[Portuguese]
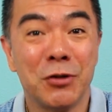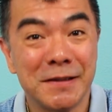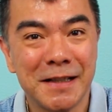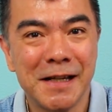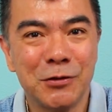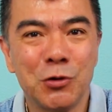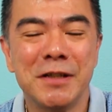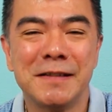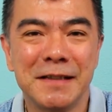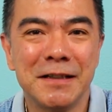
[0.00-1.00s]
Pois é,
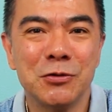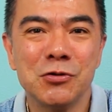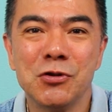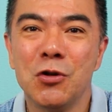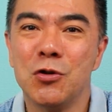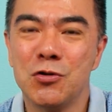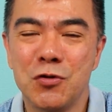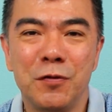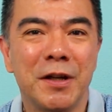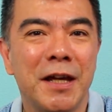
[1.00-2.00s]
dois anos
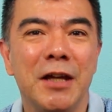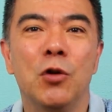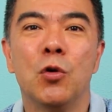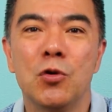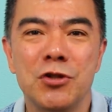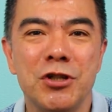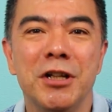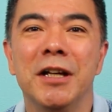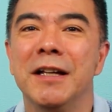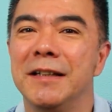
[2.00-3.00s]
onde eu fiquei
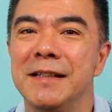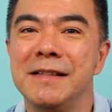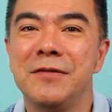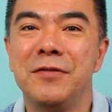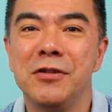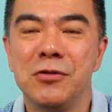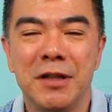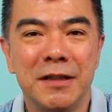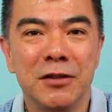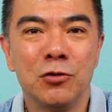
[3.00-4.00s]
longe desse vício
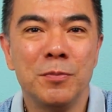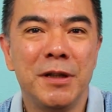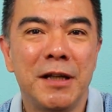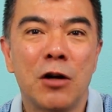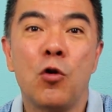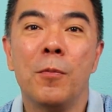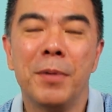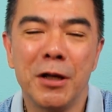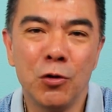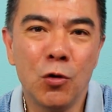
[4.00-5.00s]
que tanto me
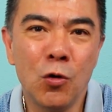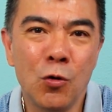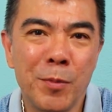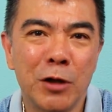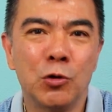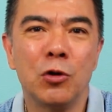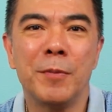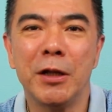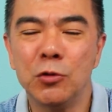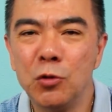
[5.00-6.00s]
acompanhou, me
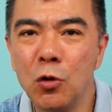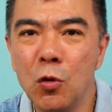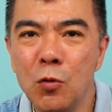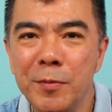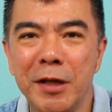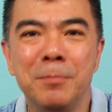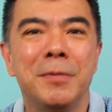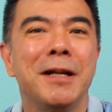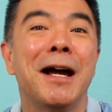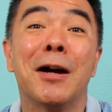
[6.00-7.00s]
atormentou, me
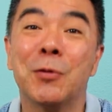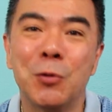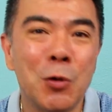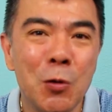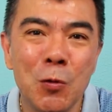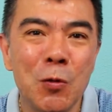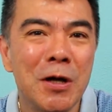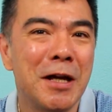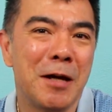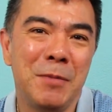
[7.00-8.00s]
embriagou,
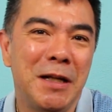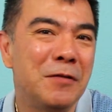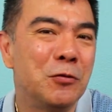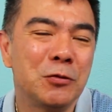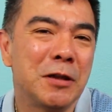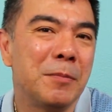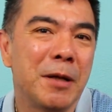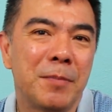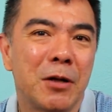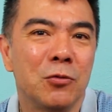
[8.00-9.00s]
eh, me levou
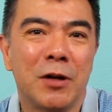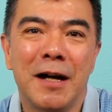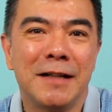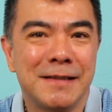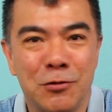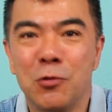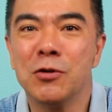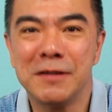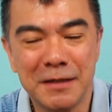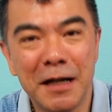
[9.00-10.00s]
também para lugares que eu
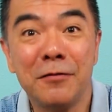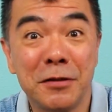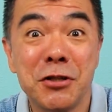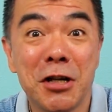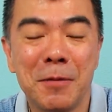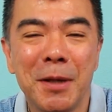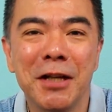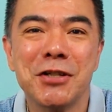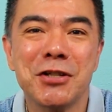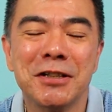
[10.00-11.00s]
gostava
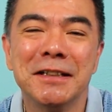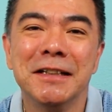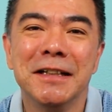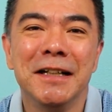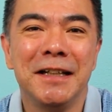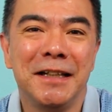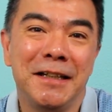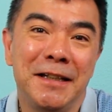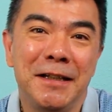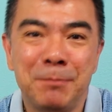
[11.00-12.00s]
antigamente, né?
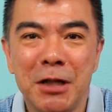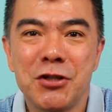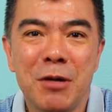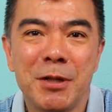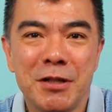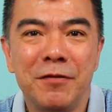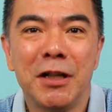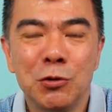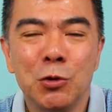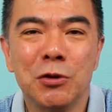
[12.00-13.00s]
e praticamente a
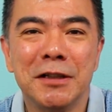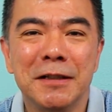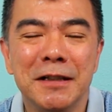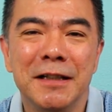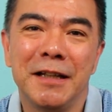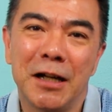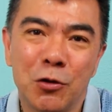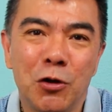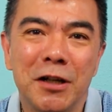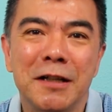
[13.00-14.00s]
vida toda. E
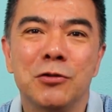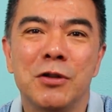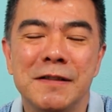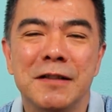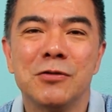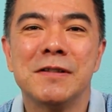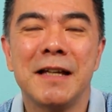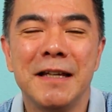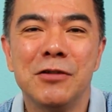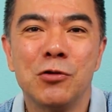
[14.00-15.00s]
agora, dois anos
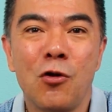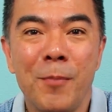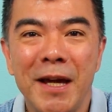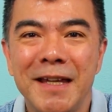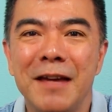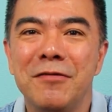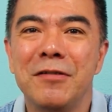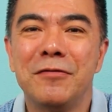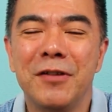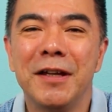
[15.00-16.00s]
sem isso, como é que é
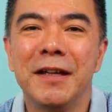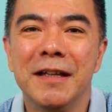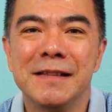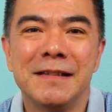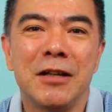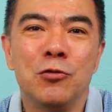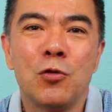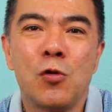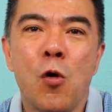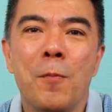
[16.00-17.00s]
viver sem
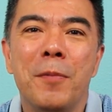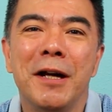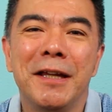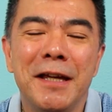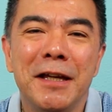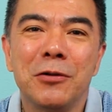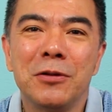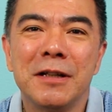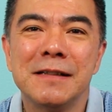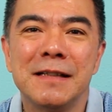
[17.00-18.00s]
um
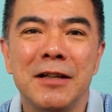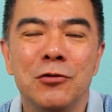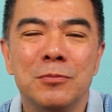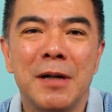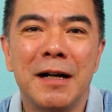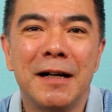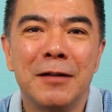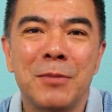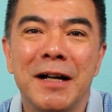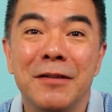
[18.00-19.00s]
companheiro, né? sem
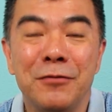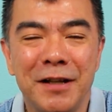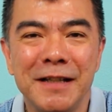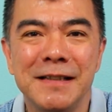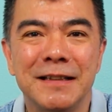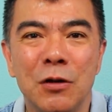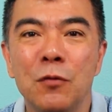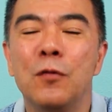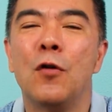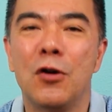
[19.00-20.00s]
uma, uma referência
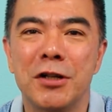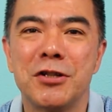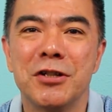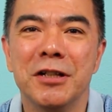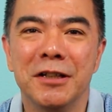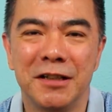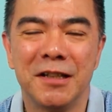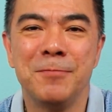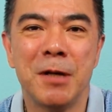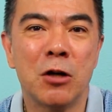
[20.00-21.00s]
tão forte,
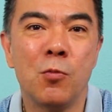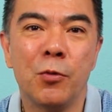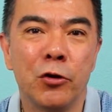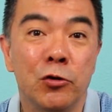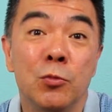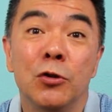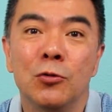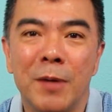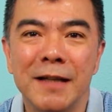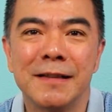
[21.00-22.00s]
né? que me acompanhou
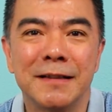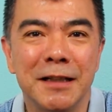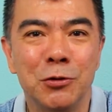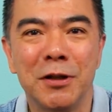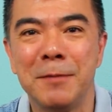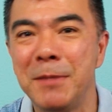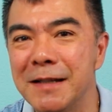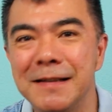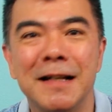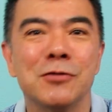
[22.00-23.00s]
muito mais até do que
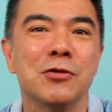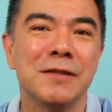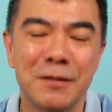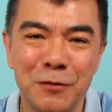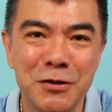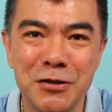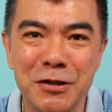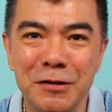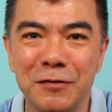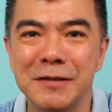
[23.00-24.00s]
minhas relações
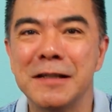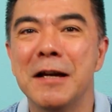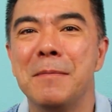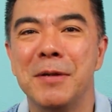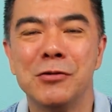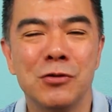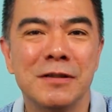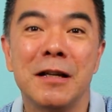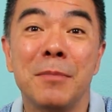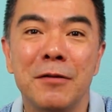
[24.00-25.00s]
afetivas,
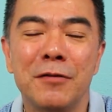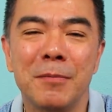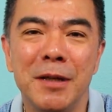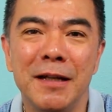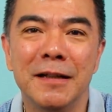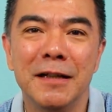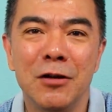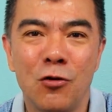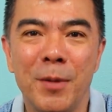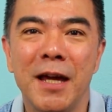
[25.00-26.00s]
pessoas da minha família?
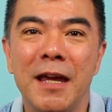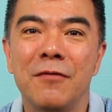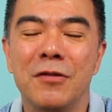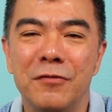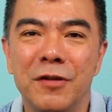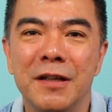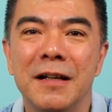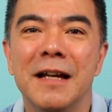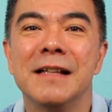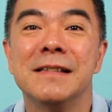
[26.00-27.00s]
Como é que é
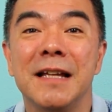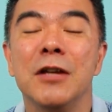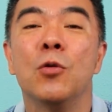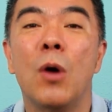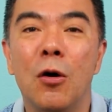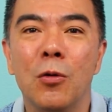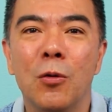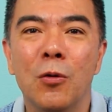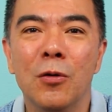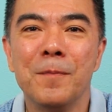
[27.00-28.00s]
viver sem o
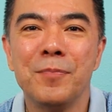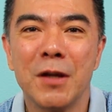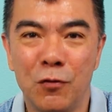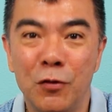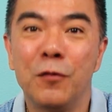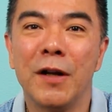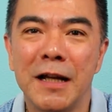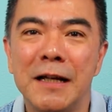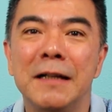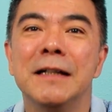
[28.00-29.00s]
álcool? Eu vou
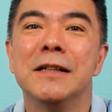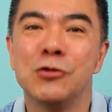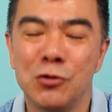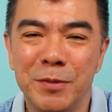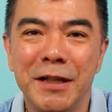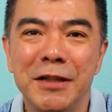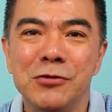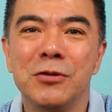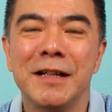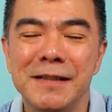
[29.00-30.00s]
falar sobre
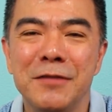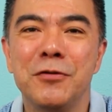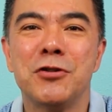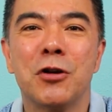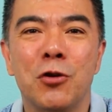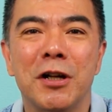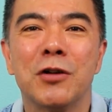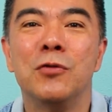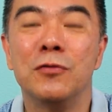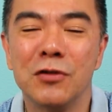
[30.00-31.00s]
isso nesse vídeo
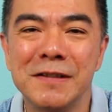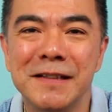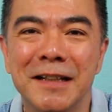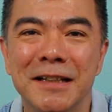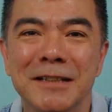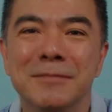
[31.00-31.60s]
agora com você.